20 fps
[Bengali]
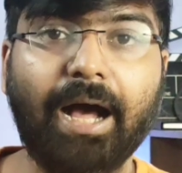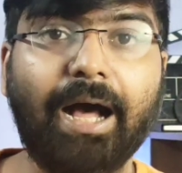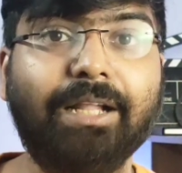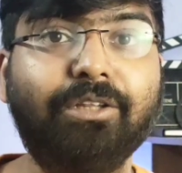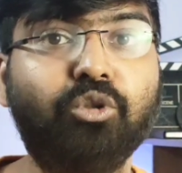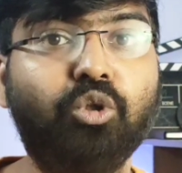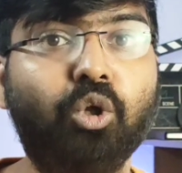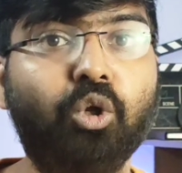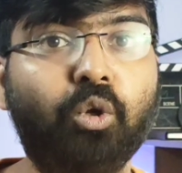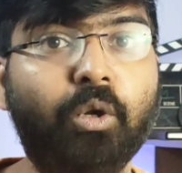
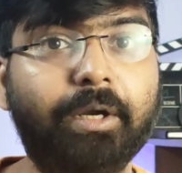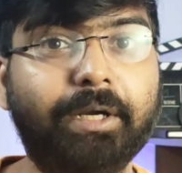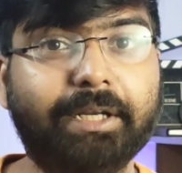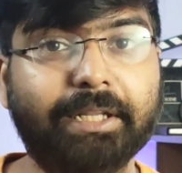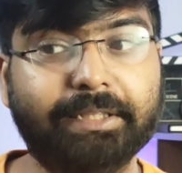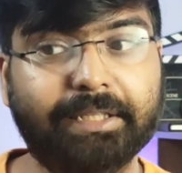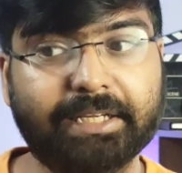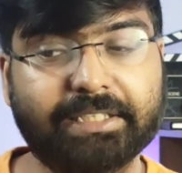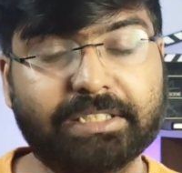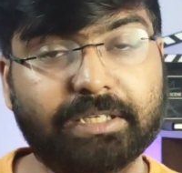আন্দোলনেরটা
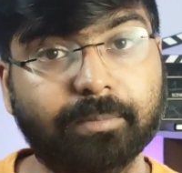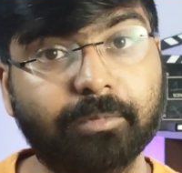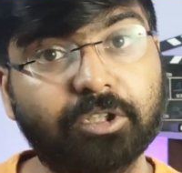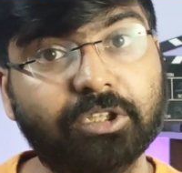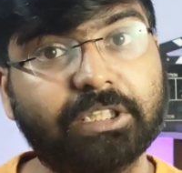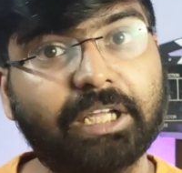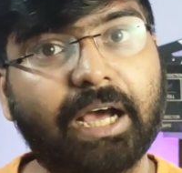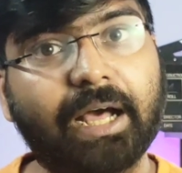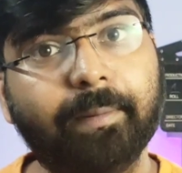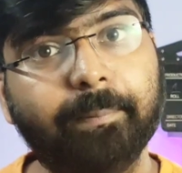দেখছি এবং
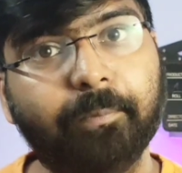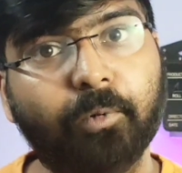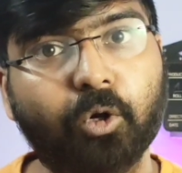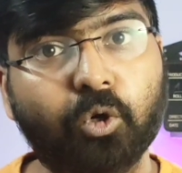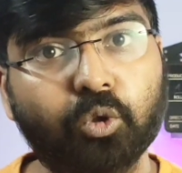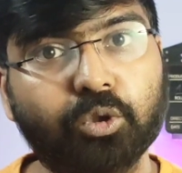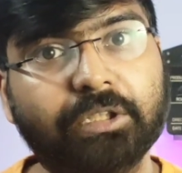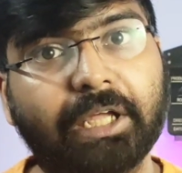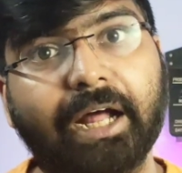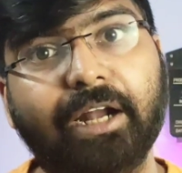
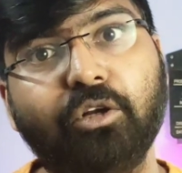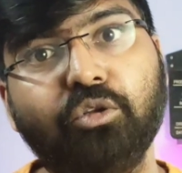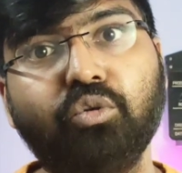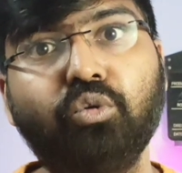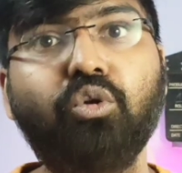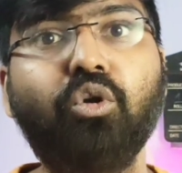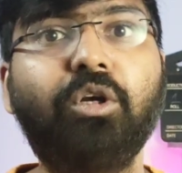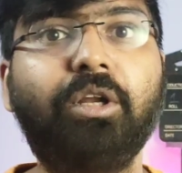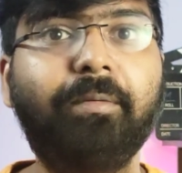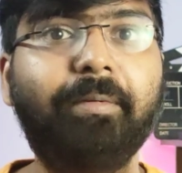তারপরেও তার
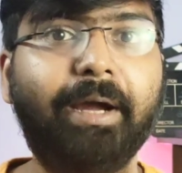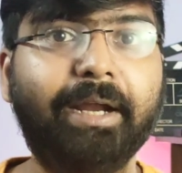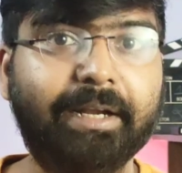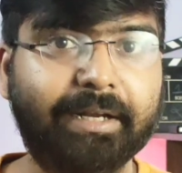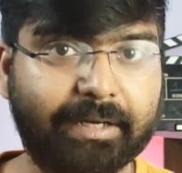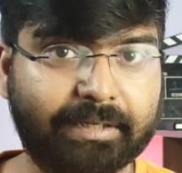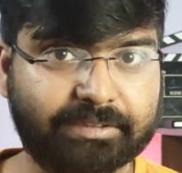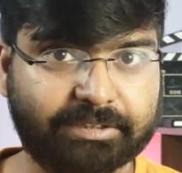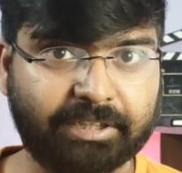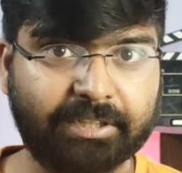দুটো
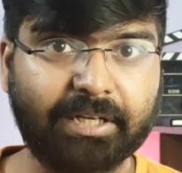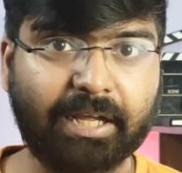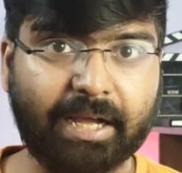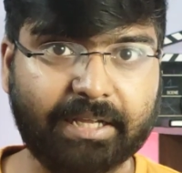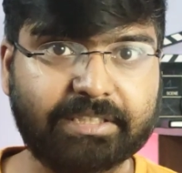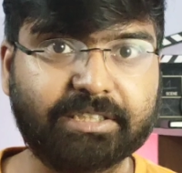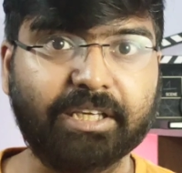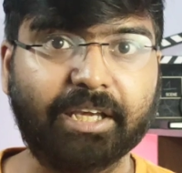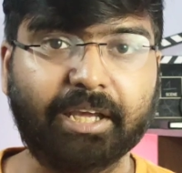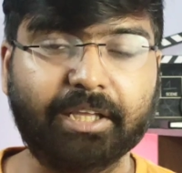ডিভাইডেশন
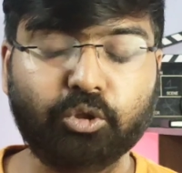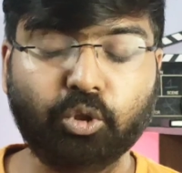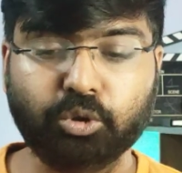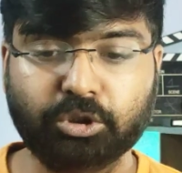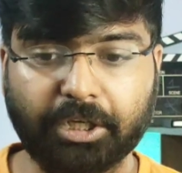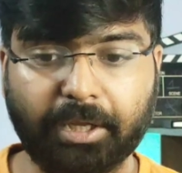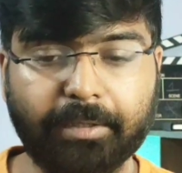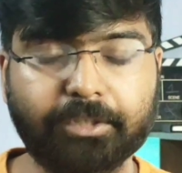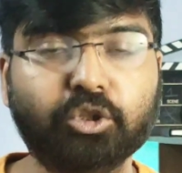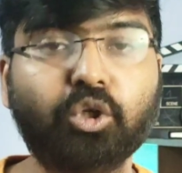আছে তো
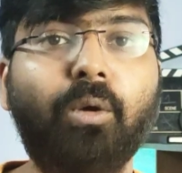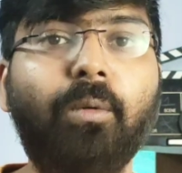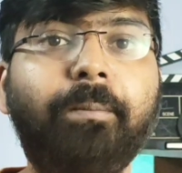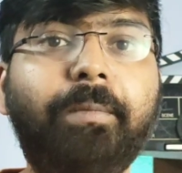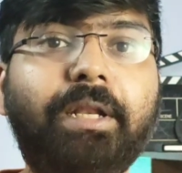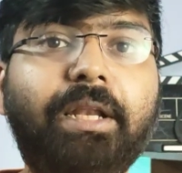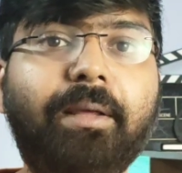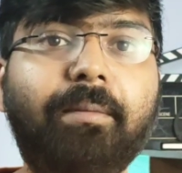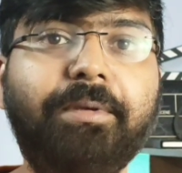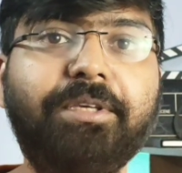সেই
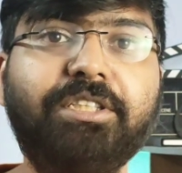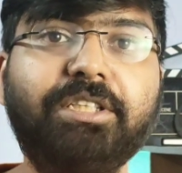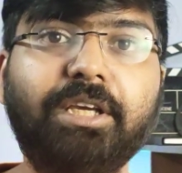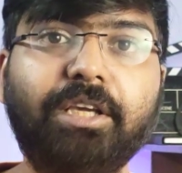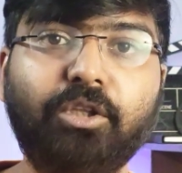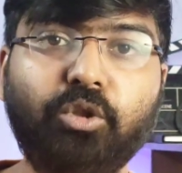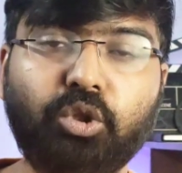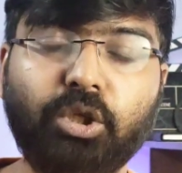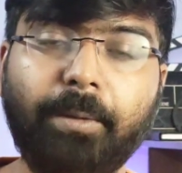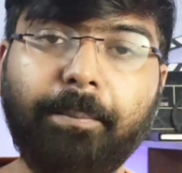মিলেমিশে
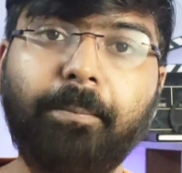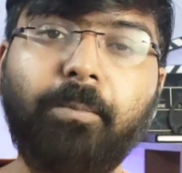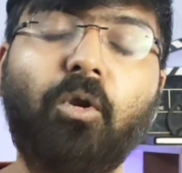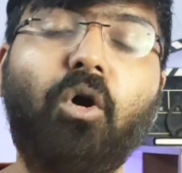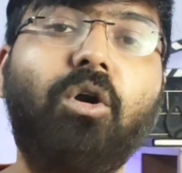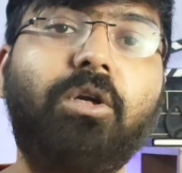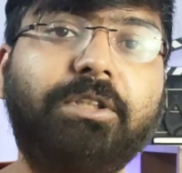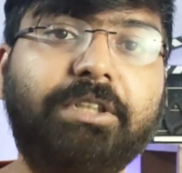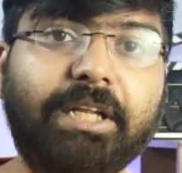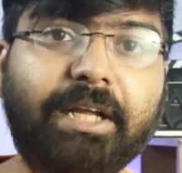কিন্তু এই
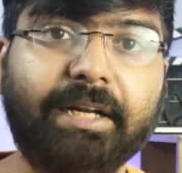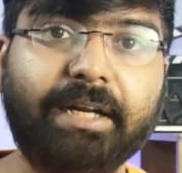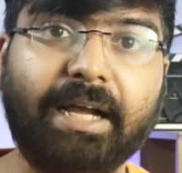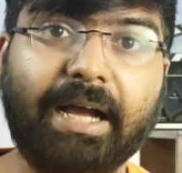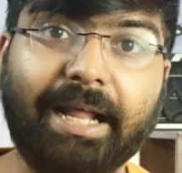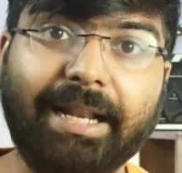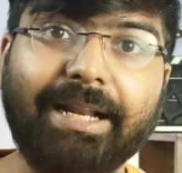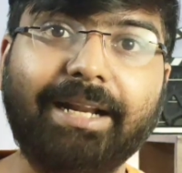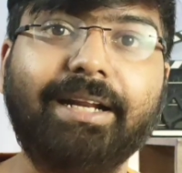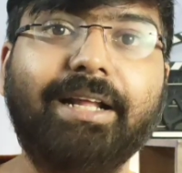প্লটটার
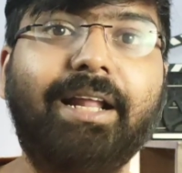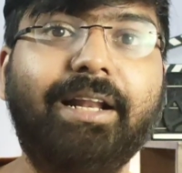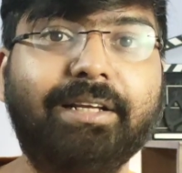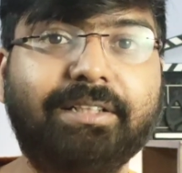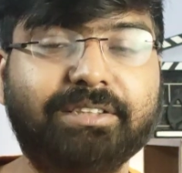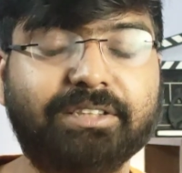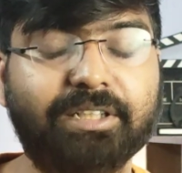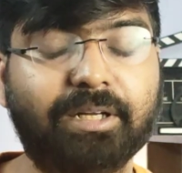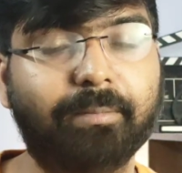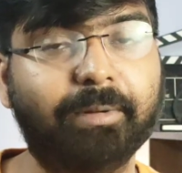কালার
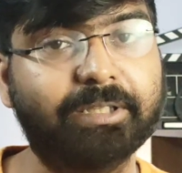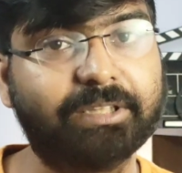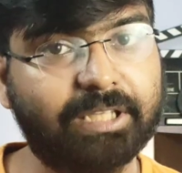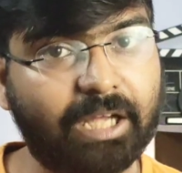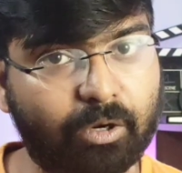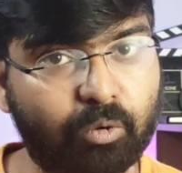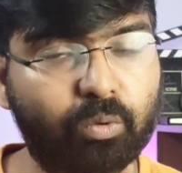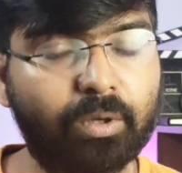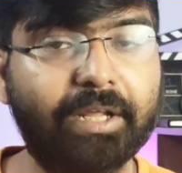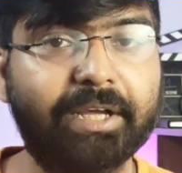কালেকশন আমার
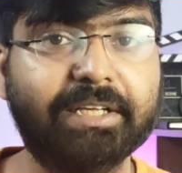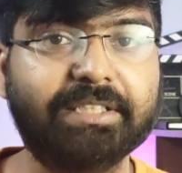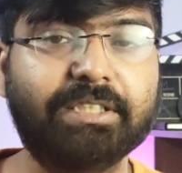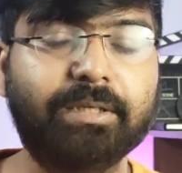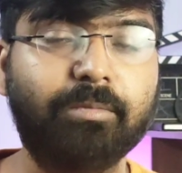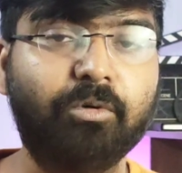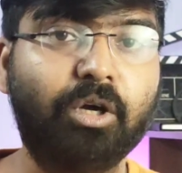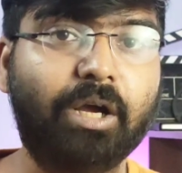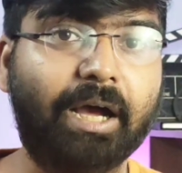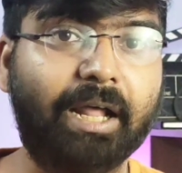দারুণ লেগেছে
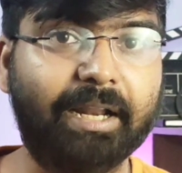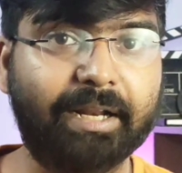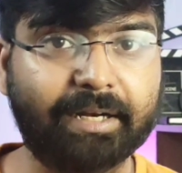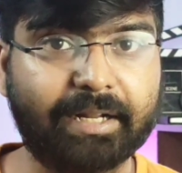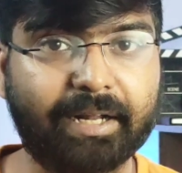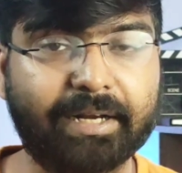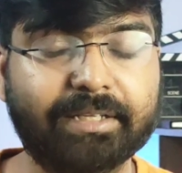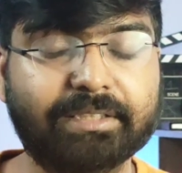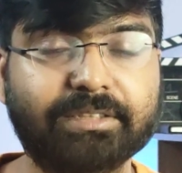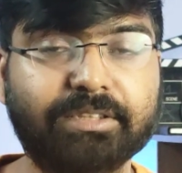এবং কালার
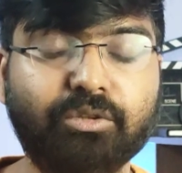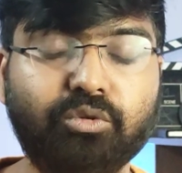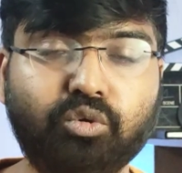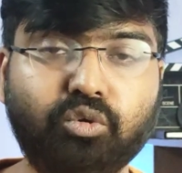কালেকশন